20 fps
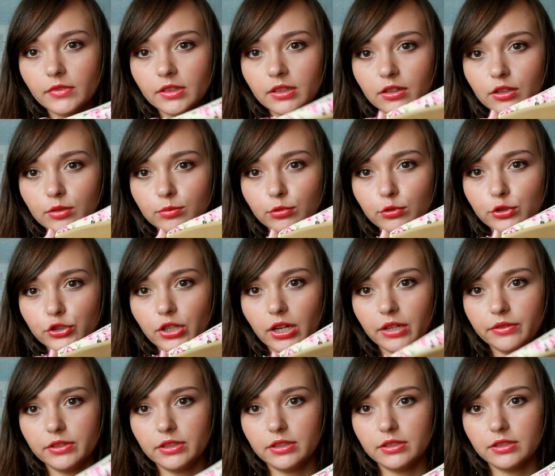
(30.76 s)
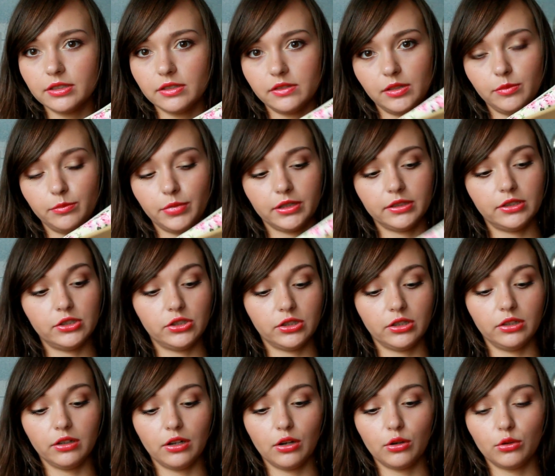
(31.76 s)
ну, каблучка, видите, совсем
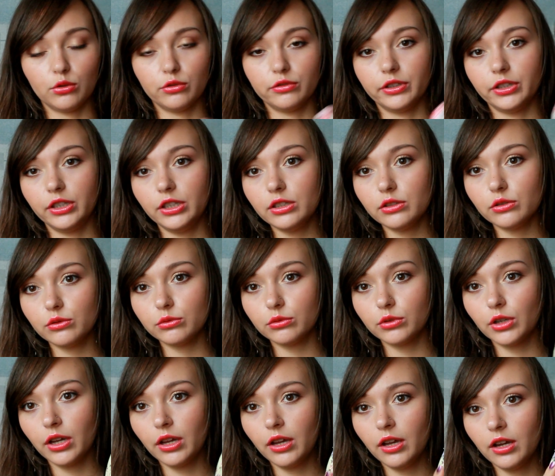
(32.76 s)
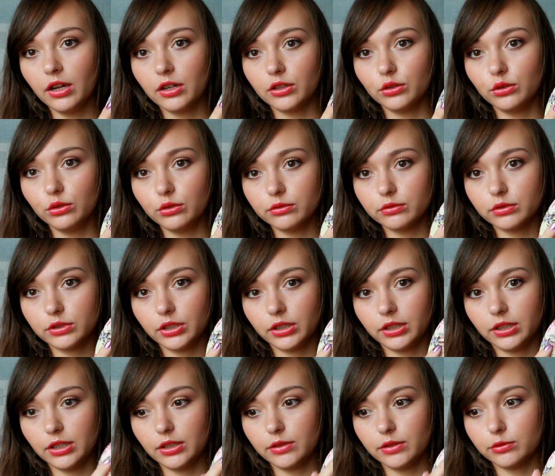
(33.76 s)
практически никакого нету. Но вот
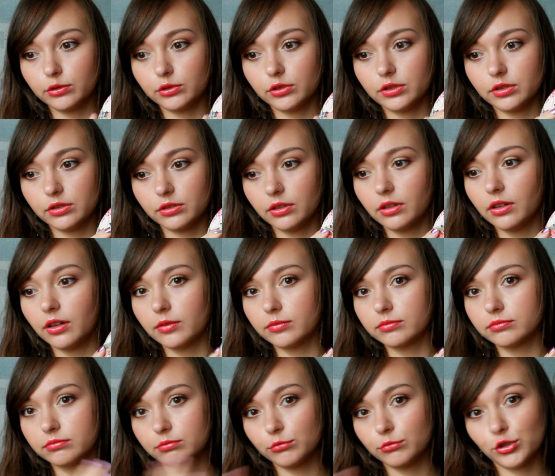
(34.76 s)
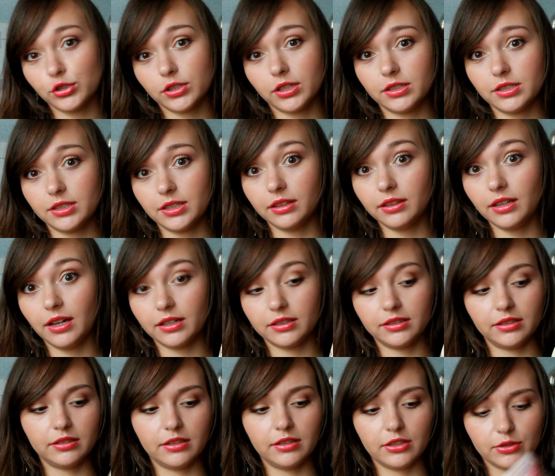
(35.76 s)
такие вот, а, можно сказать,
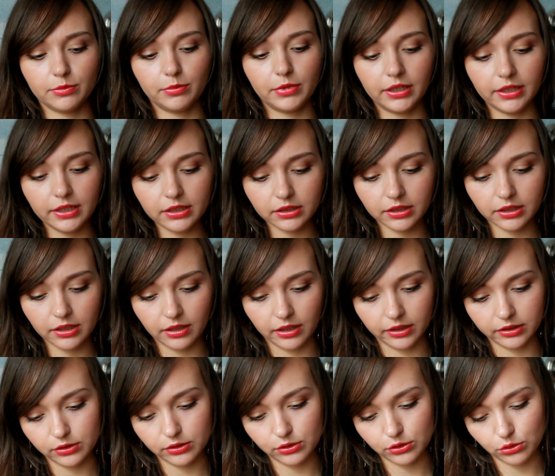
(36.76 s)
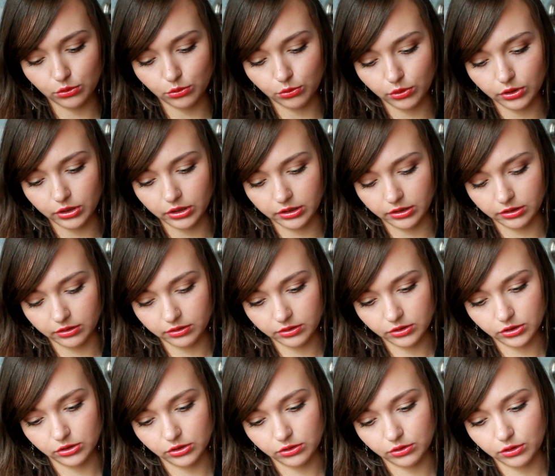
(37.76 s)
стандартные даже балетки, Они стоили,
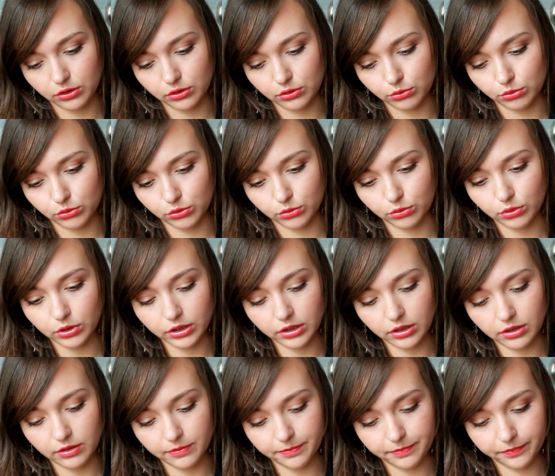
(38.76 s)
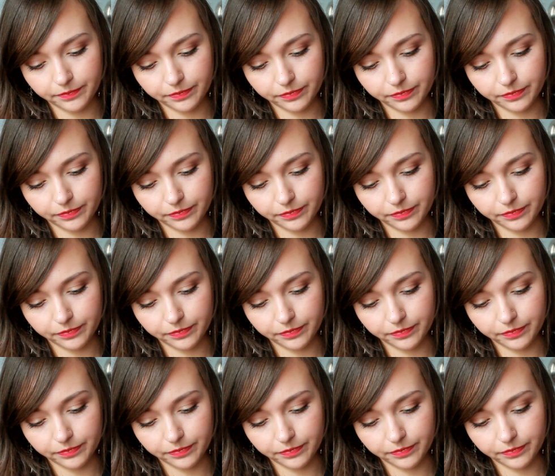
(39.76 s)
сейчас скажу сколько,